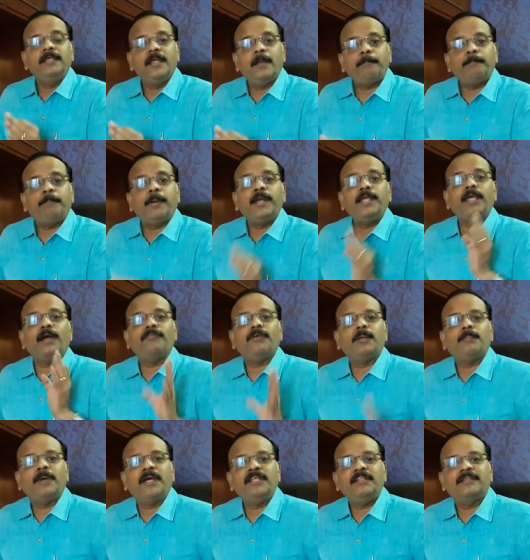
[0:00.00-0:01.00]
எப்படி
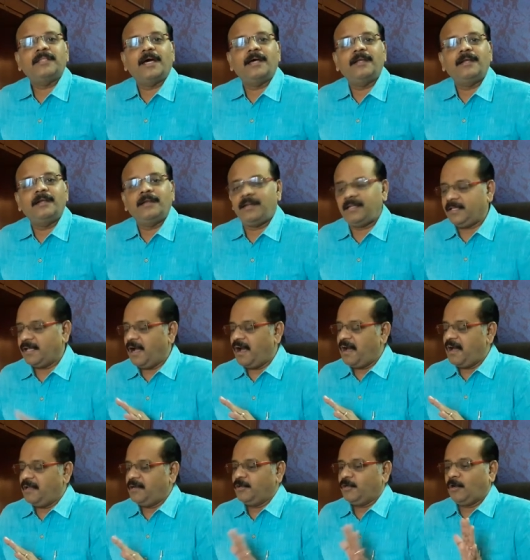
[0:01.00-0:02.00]
அவர் மறித்தார் என்று
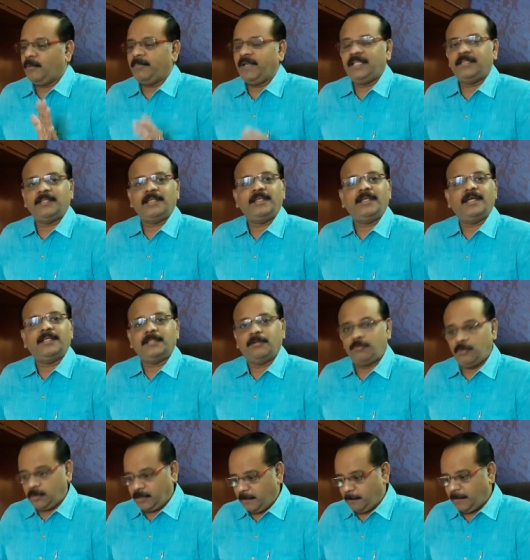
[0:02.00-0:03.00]
யாருக்குமே தெரியாது
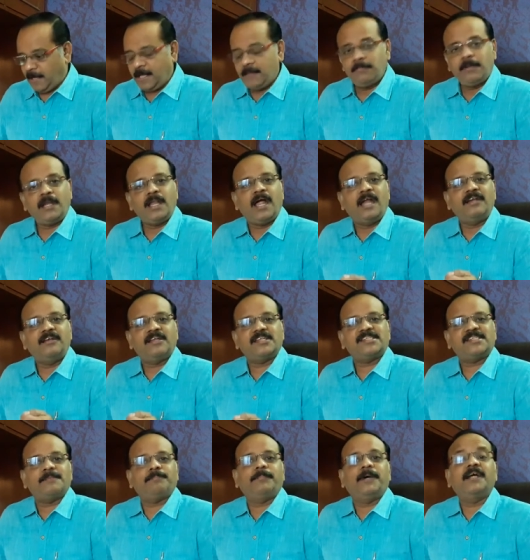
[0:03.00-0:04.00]
அவருடைய பைபிள்
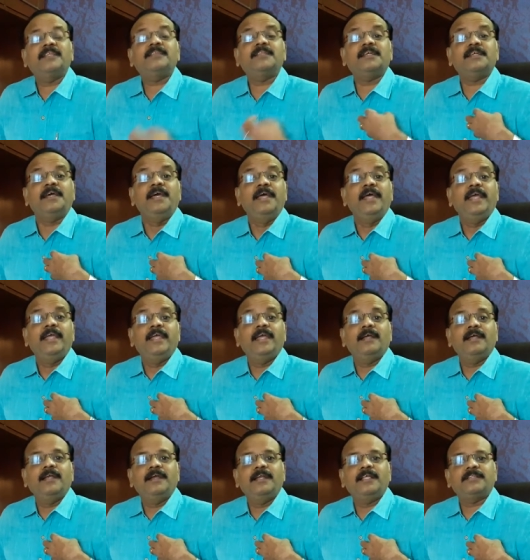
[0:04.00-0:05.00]
அட்ரஸை பார்த்து
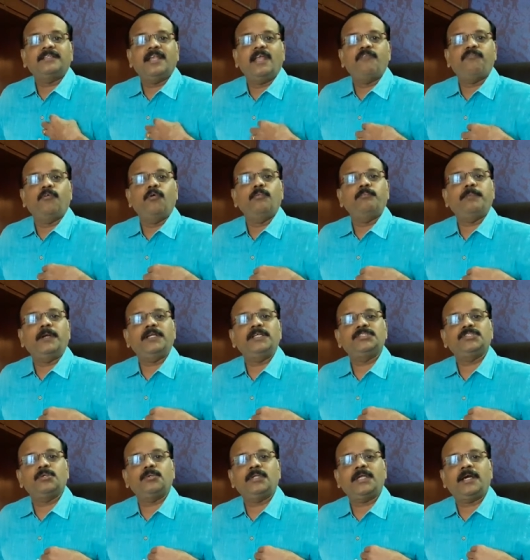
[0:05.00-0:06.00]
எங்களிடத்திலே ஃபோன்
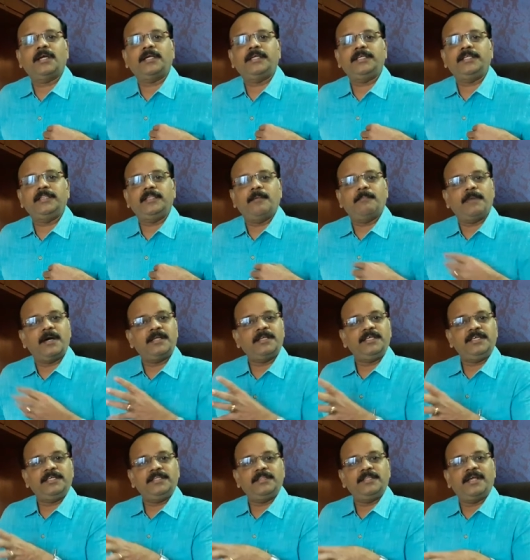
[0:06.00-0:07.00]
பண்ணி சொன்னாங்க இந்த
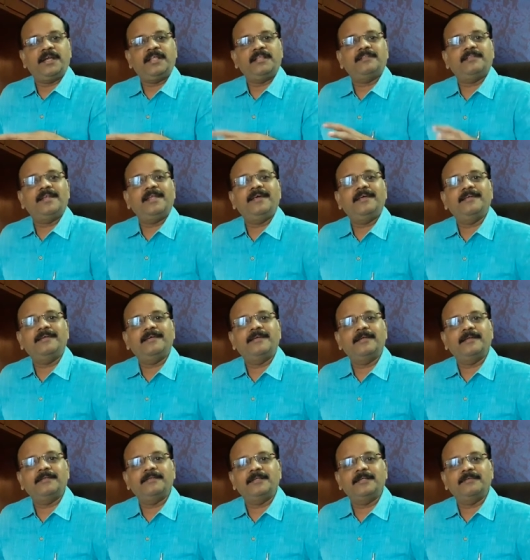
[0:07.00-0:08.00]
மாதிரி இந்த இடத்துல
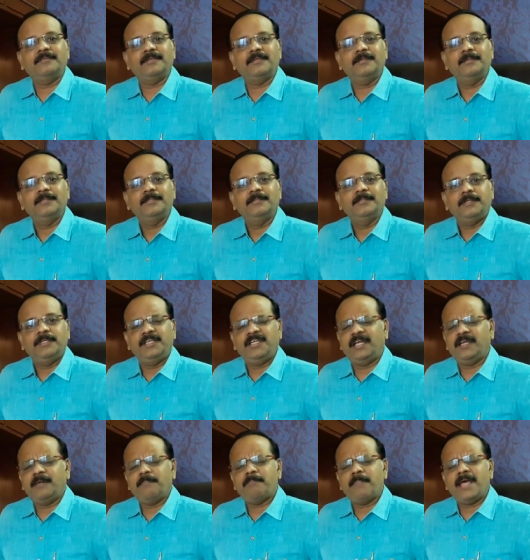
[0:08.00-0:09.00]
இருக்கிறது என்று இ
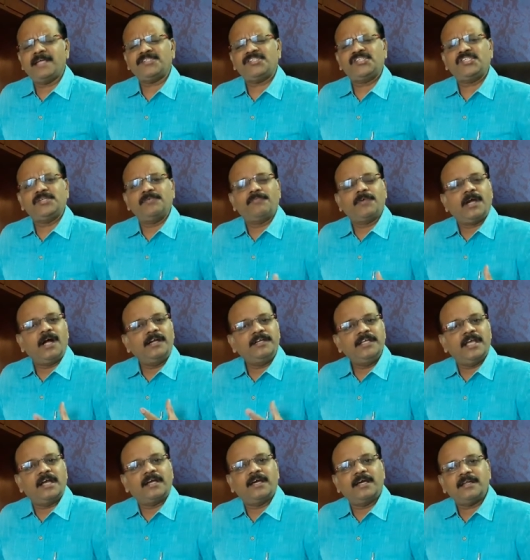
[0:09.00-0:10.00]
ஹேட் மேசிவ்
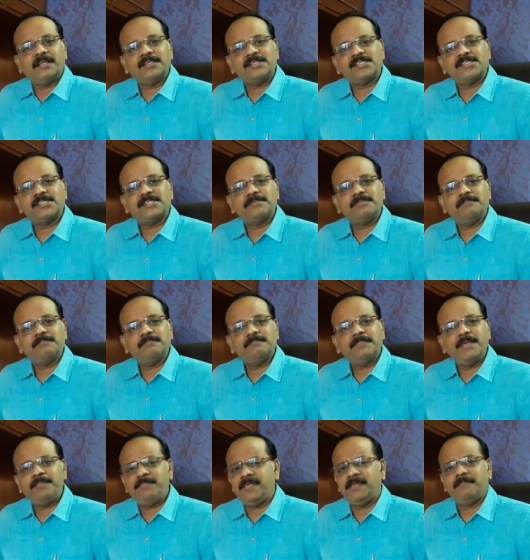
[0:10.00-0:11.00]
கார்டியாக் அரெஸ்ட்
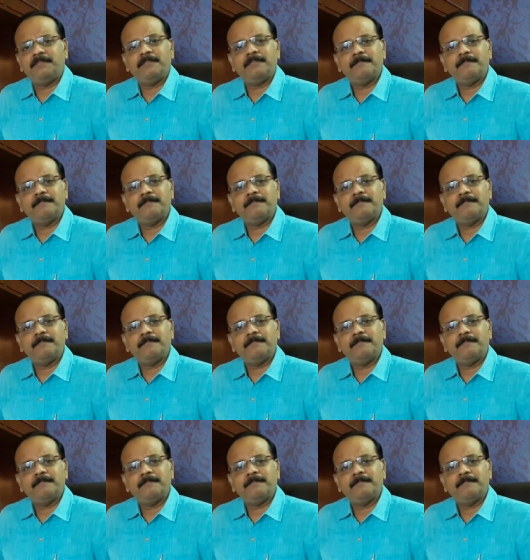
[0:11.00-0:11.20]
மேபி